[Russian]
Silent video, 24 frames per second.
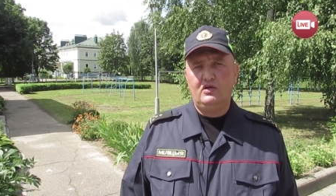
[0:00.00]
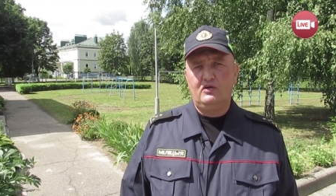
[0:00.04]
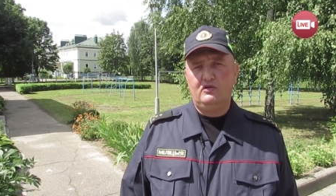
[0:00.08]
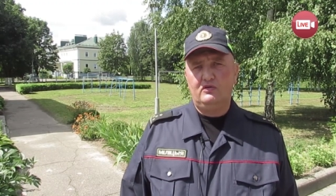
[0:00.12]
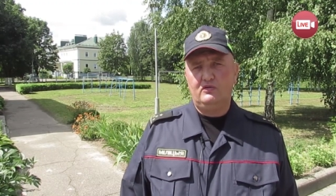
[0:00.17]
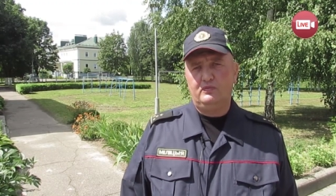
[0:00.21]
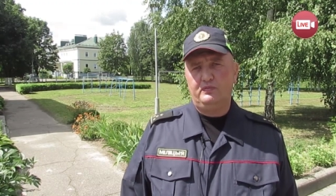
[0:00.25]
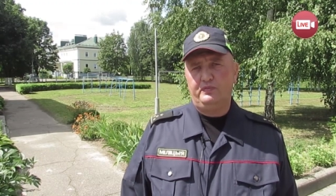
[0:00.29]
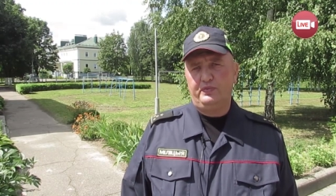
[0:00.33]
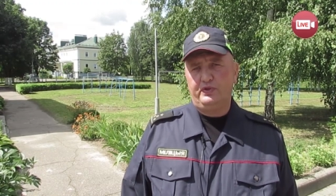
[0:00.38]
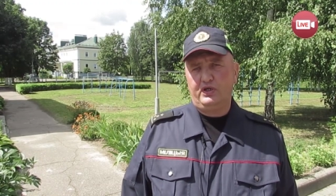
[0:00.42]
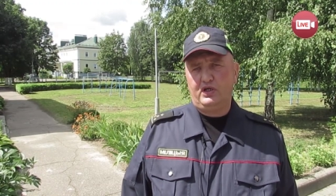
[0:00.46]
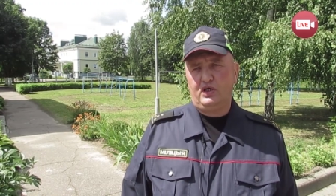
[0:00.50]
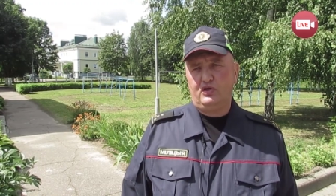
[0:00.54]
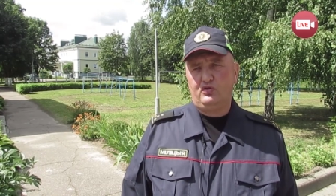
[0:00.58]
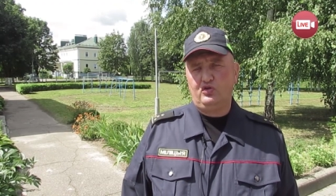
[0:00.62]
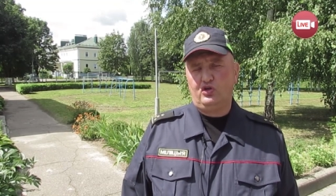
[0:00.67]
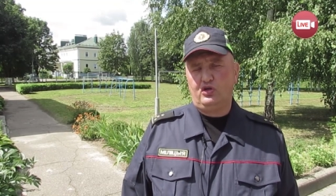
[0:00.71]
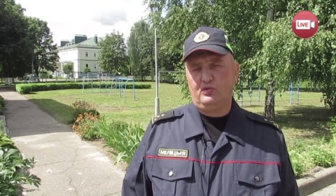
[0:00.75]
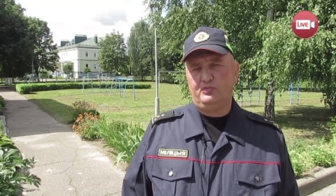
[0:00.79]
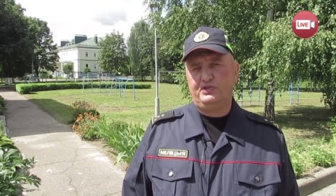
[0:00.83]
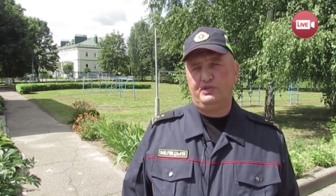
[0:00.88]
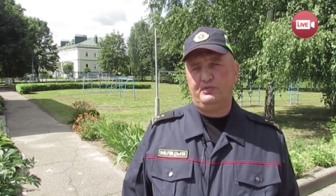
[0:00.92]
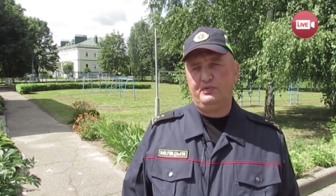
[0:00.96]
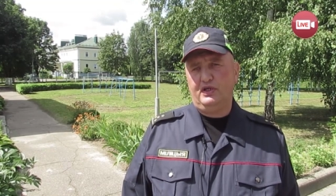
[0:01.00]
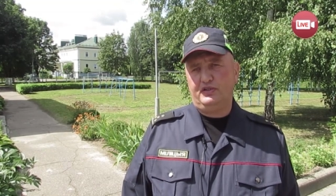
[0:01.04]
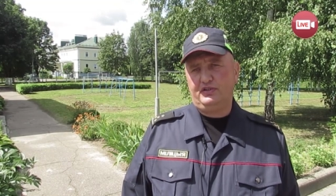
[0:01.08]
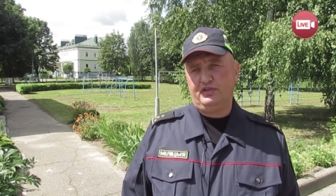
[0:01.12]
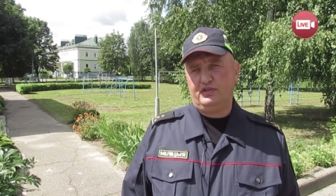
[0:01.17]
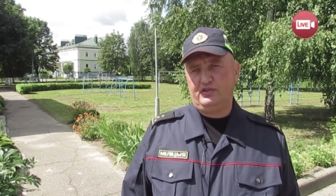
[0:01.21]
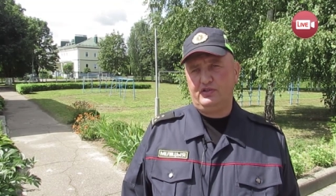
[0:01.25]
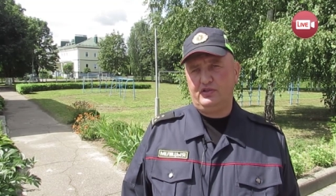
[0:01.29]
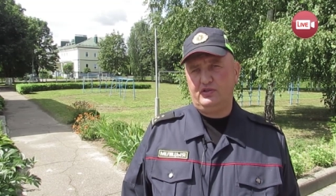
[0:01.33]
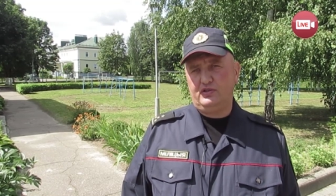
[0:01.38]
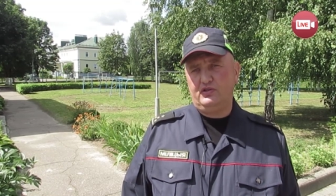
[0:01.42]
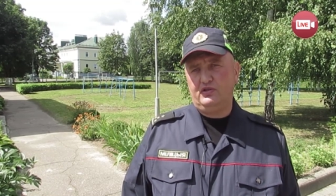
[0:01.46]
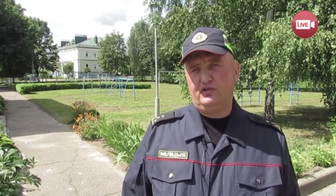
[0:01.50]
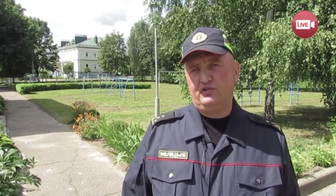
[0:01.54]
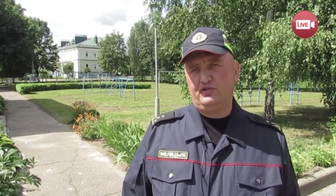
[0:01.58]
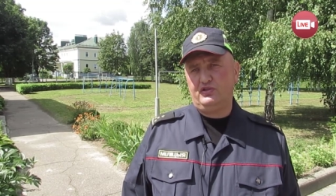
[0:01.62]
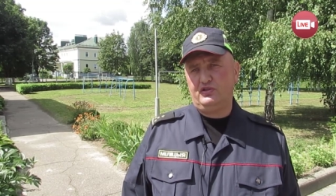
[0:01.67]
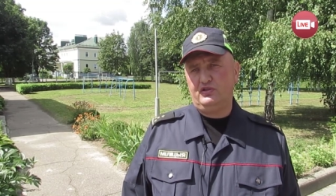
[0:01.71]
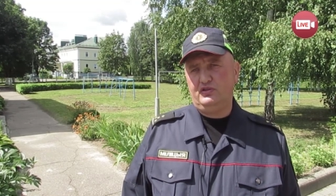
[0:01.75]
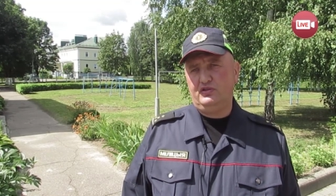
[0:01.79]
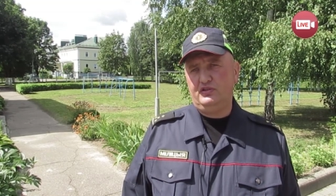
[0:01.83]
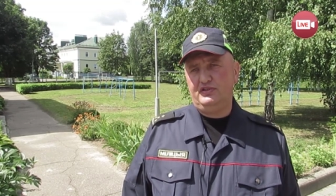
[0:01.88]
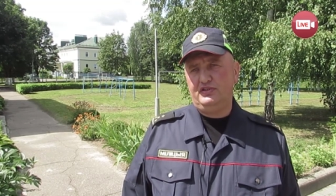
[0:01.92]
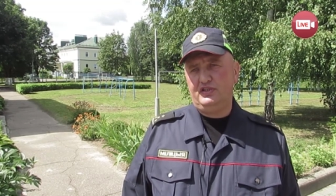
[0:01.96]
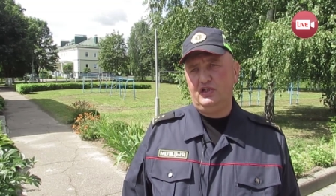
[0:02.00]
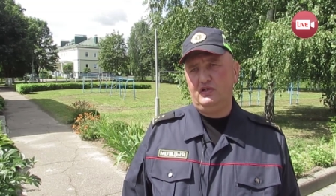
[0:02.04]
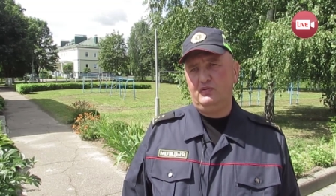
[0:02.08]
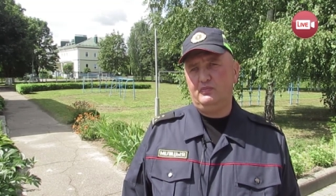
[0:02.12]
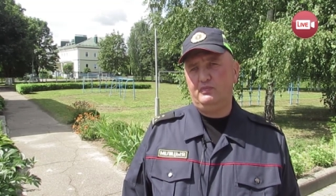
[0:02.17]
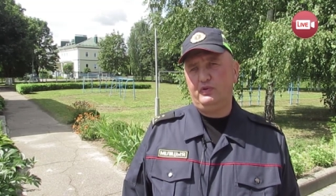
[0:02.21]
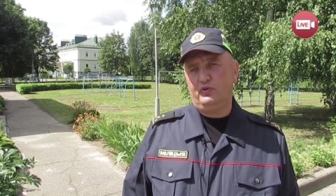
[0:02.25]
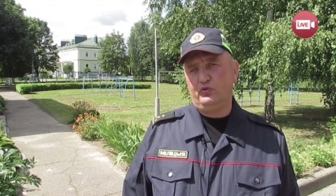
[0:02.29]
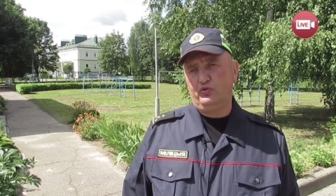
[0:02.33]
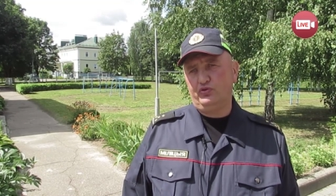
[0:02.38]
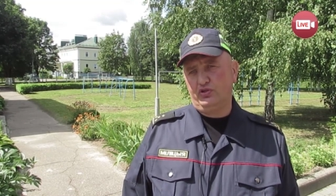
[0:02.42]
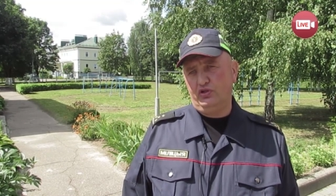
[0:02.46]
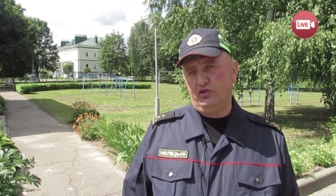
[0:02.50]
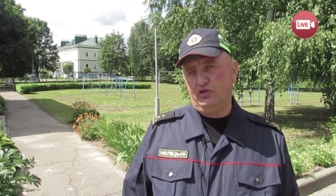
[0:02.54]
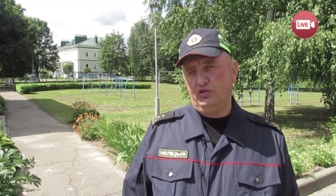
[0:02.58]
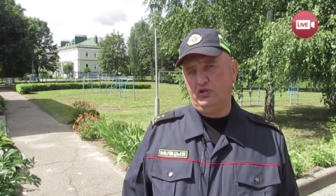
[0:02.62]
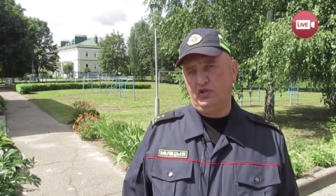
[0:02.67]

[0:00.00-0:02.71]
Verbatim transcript: при котором 17 детей получили